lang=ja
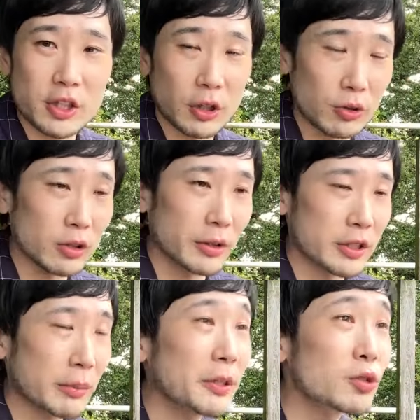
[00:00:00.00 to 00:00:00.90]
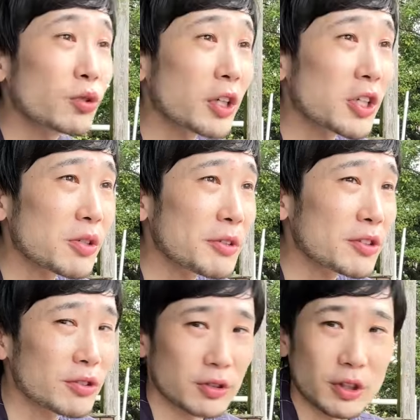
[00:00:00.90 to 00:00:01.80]
チケット売り場でさ、バスお願いしま
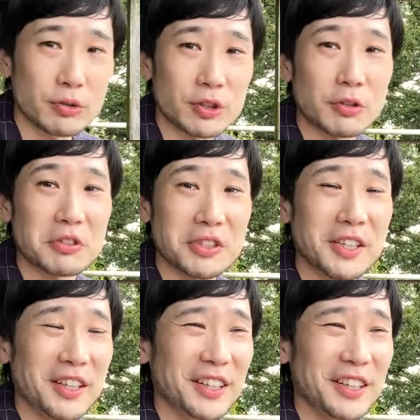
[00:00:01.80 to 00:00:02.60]
すって言った時に、